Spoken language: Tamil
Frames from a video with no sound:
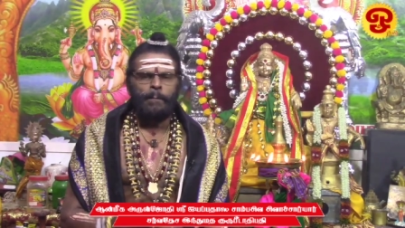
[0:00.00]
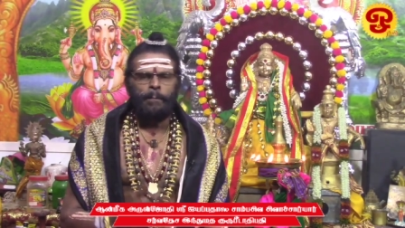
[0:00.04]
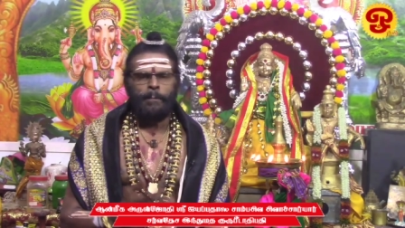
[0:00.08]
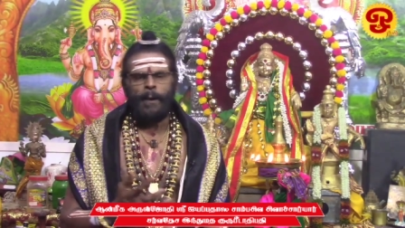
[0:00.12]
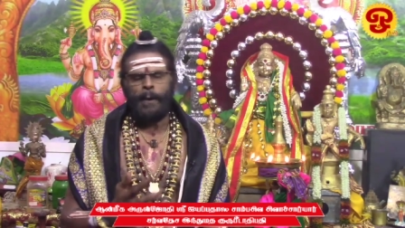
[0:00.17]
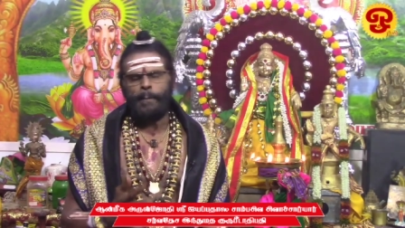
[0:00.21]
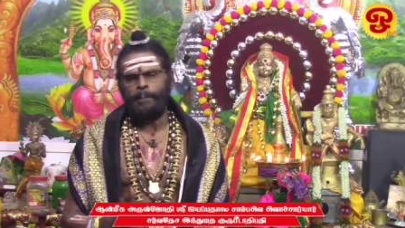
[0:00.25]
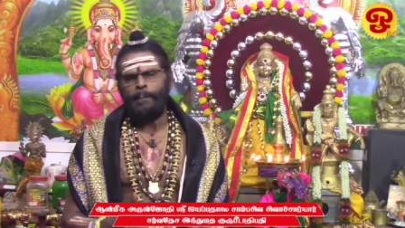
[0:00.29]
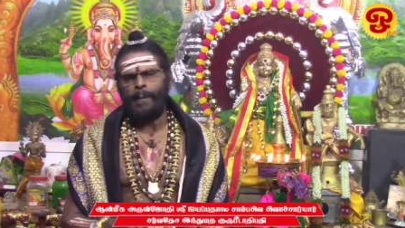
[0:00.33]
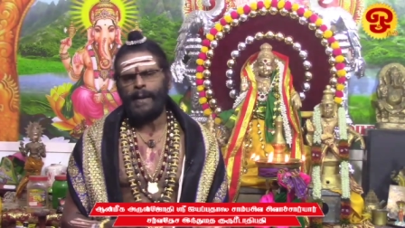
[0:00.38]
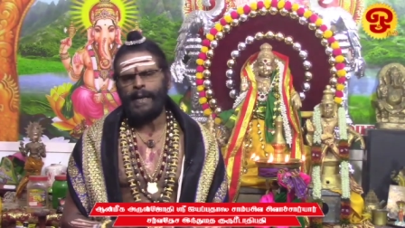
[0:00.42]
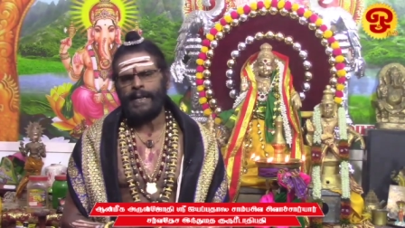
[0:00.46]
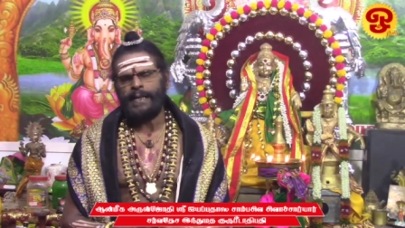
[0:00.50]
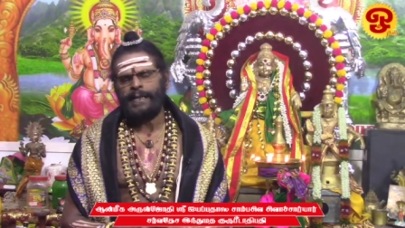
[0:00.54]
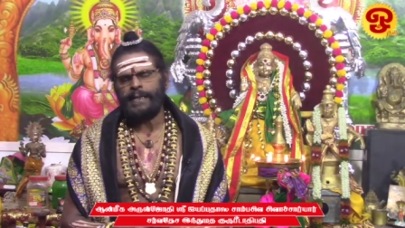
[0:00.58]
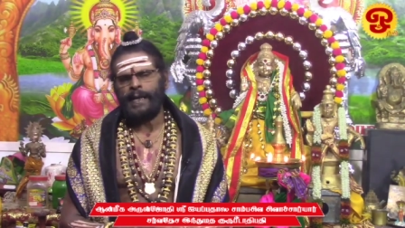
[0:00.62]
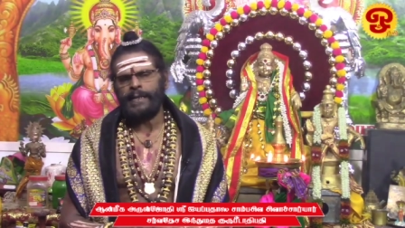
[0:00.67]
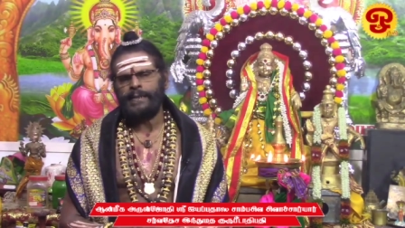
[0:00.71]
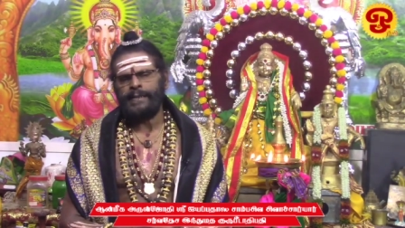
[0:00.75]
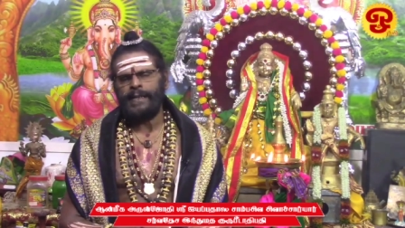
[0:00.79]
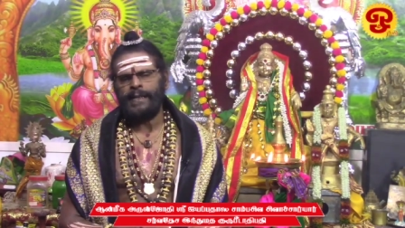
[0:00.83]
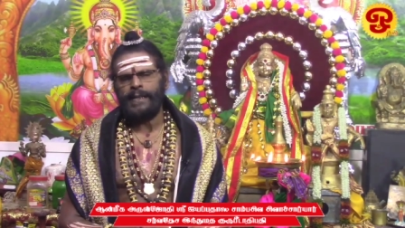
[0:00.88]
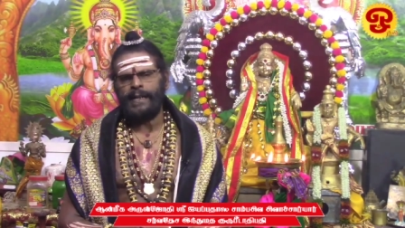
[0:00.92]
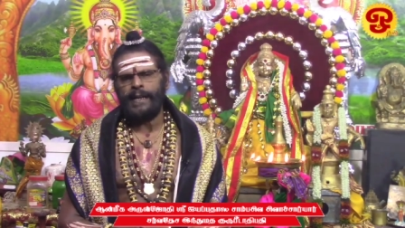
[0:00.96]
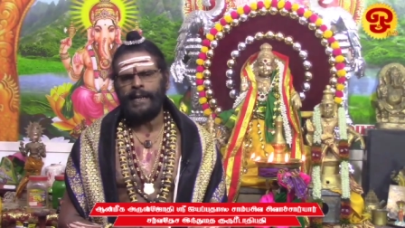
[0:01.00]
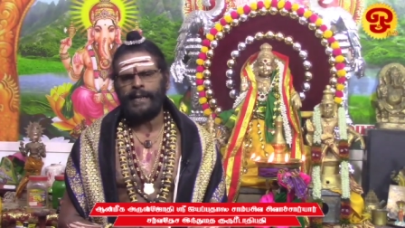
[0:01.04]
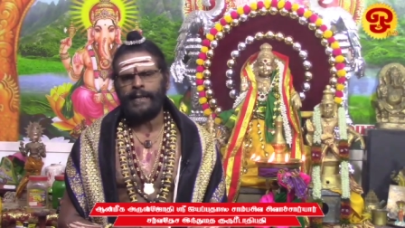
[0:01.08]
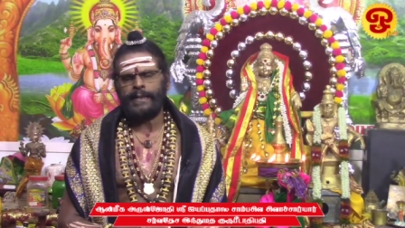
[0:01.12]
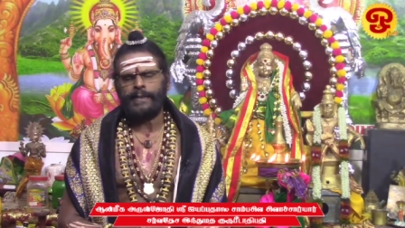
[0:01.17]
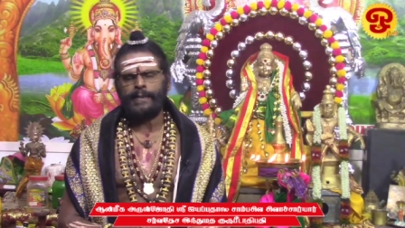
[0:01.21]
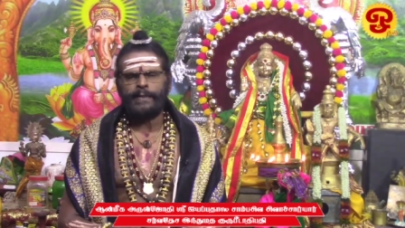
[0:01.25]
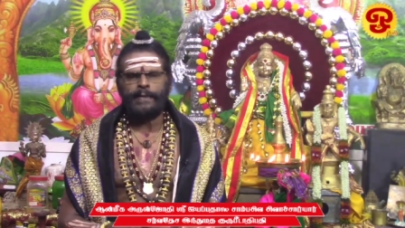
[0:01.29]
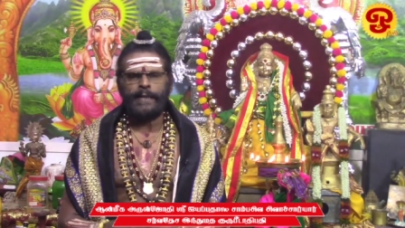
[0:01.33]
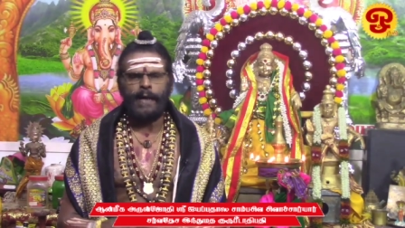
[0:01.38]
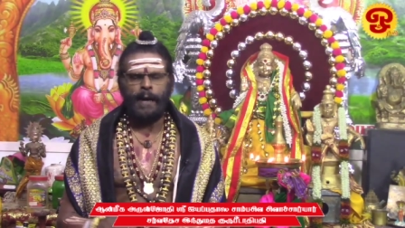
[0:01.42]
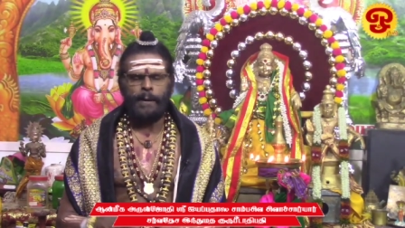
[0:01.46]
பம்பை நதியிலே
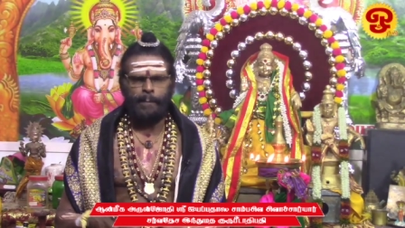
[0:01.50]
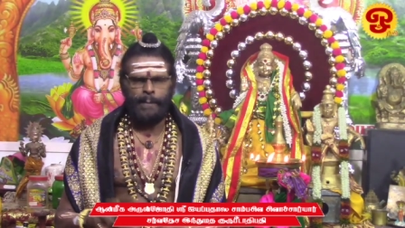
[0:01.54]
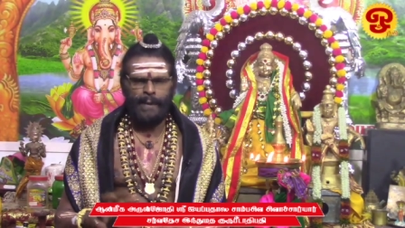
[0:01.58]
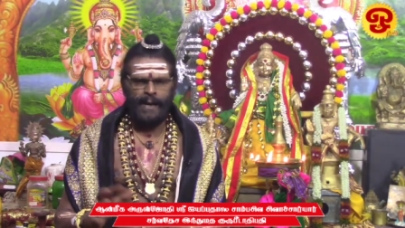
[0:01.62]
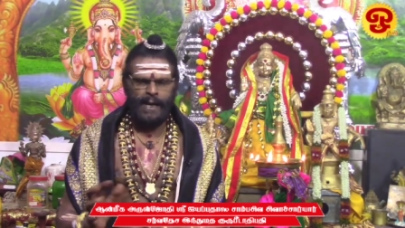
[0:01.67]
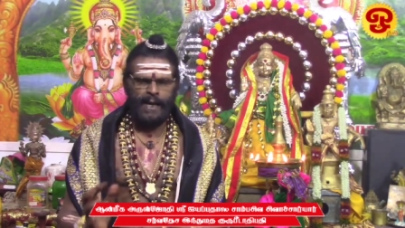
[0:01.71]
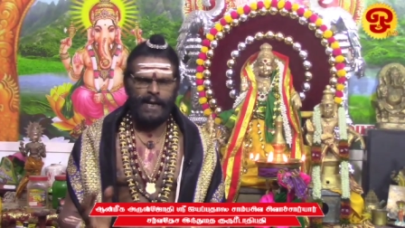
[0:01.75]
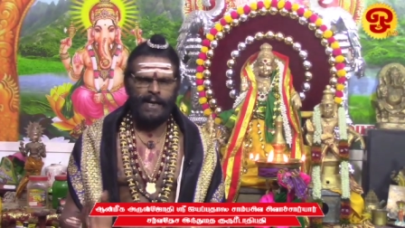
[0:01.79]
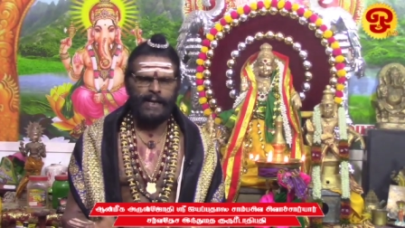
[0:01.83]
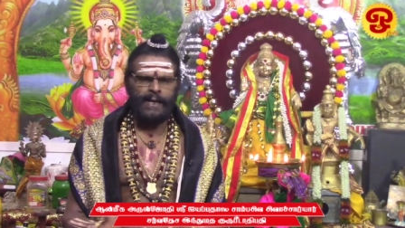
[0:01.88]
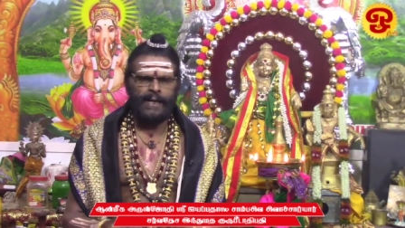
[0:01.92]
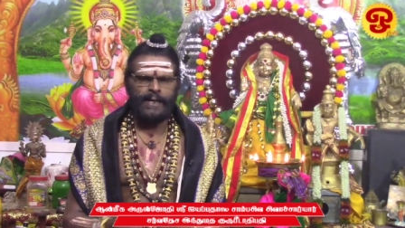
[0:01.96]
இருந்து நாம் மேலே